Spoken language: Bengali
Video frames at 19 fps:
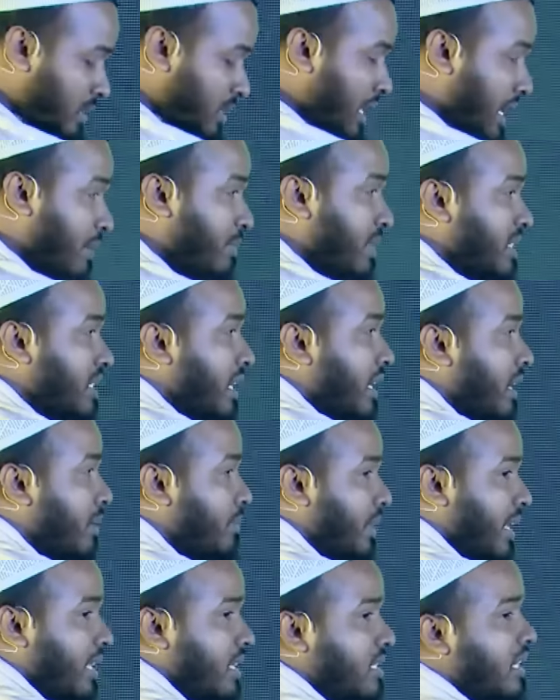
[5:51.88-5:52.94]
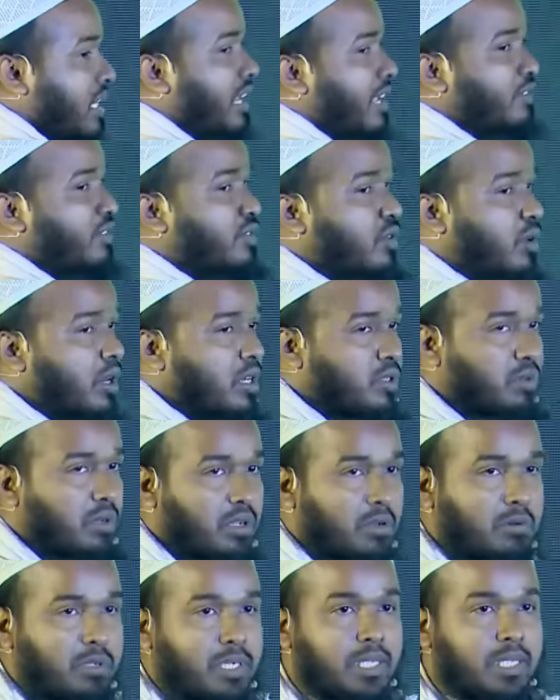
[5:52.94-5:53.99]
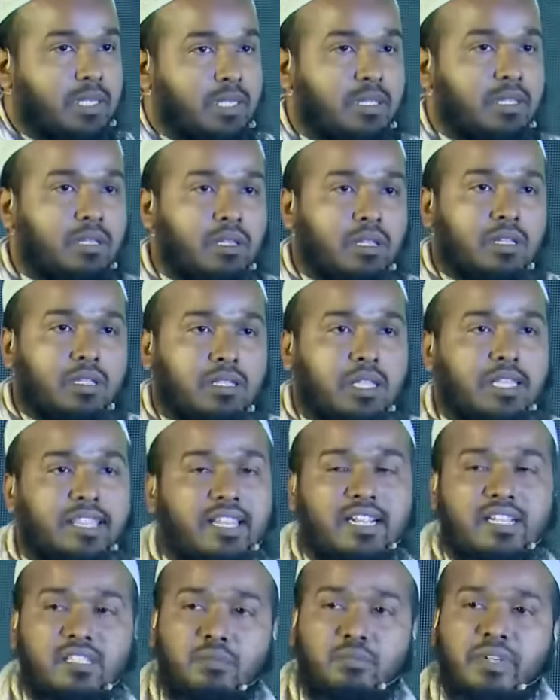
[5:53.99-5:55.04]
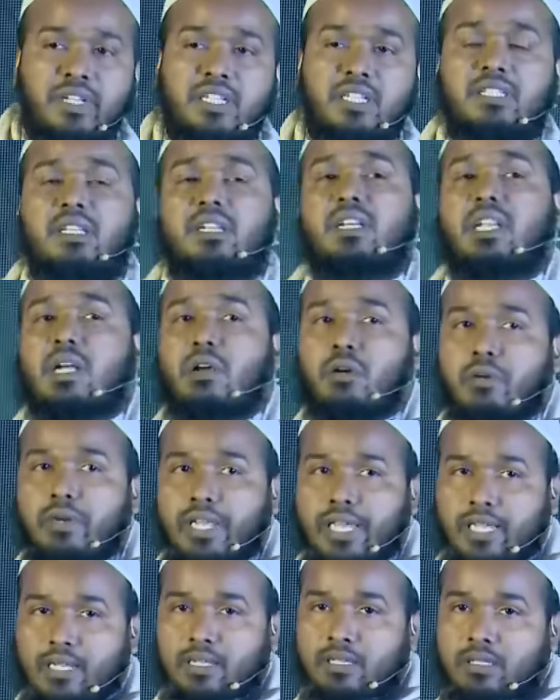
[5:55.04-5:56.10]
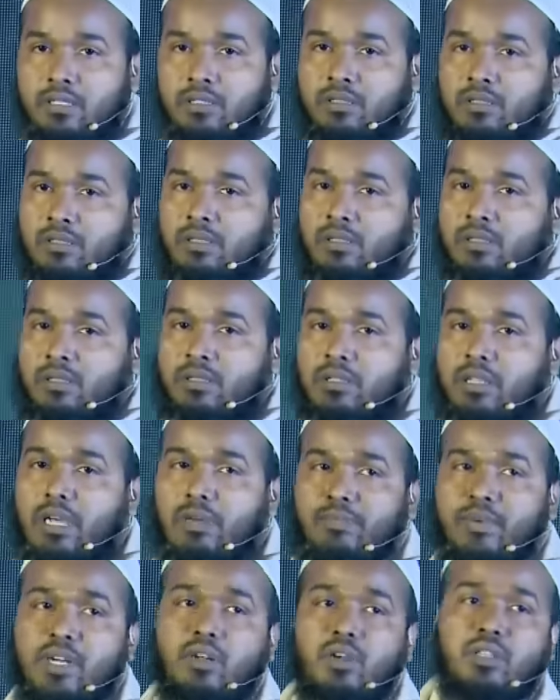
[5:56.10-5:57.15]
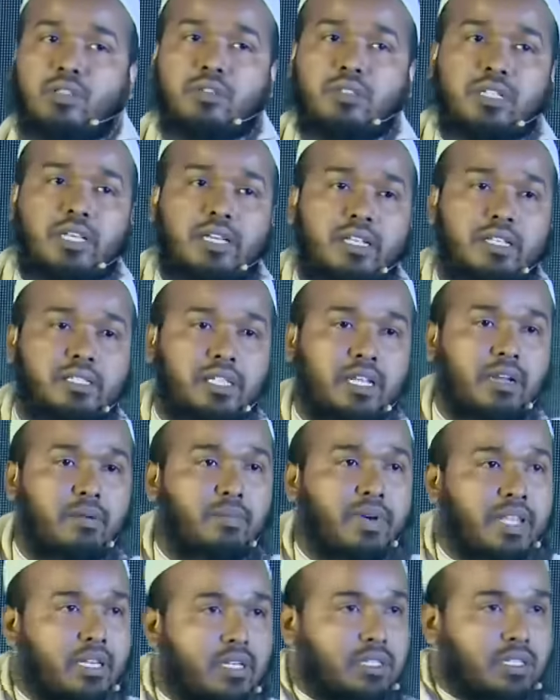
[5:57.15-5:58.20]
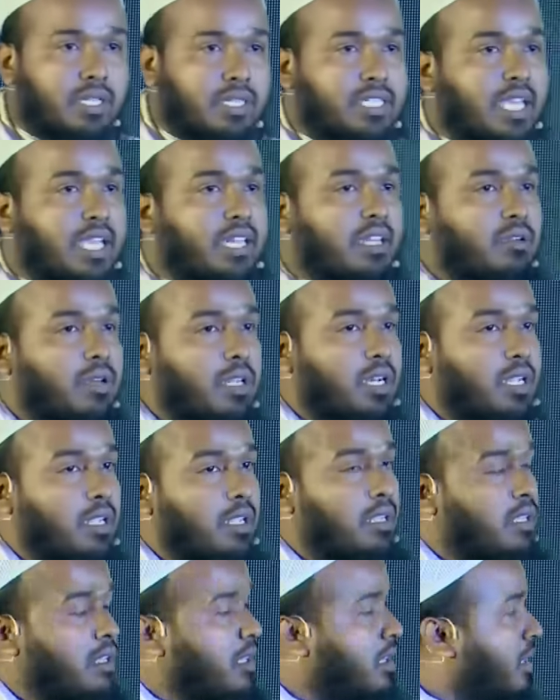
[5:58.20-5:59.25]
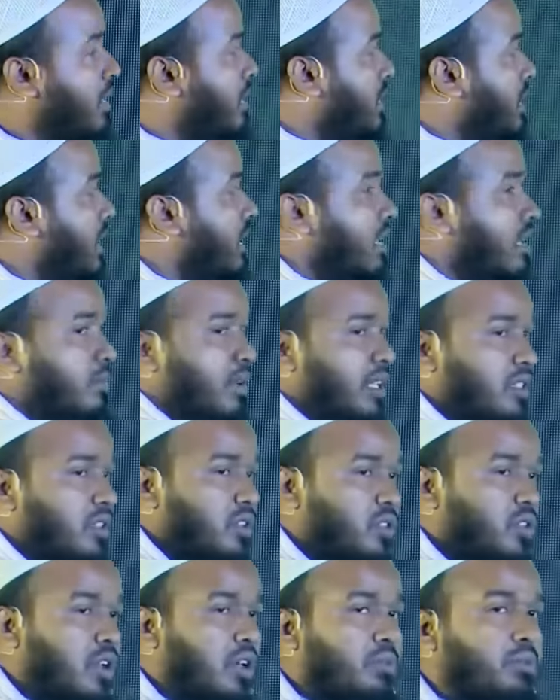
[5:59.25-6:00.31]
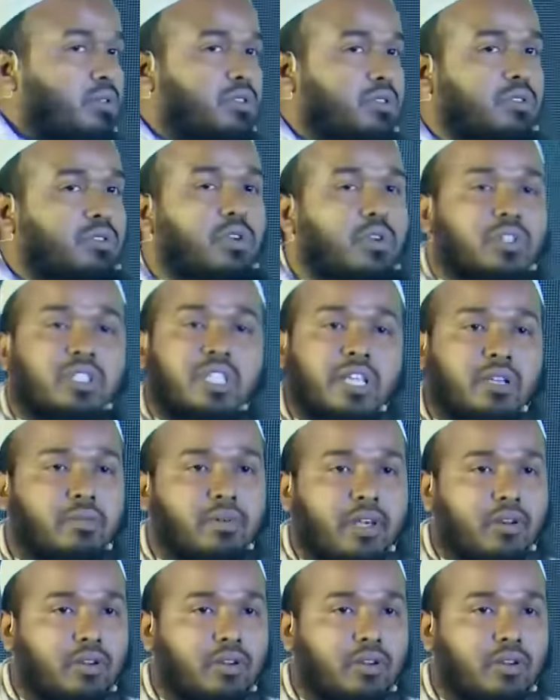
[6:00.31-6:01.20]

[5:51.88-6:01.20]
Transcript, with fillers: আমরা যারা মাদ্রাসার লাইফে পড়াশোনা করি তাদের কাছে বিশ হাজার টাকা অনেক আপনারা হয়তো জানেন যারা মাদ্রাসায় চাকরি করে তাদের বেতন সর্বোচ্চ দশ থেকে বারো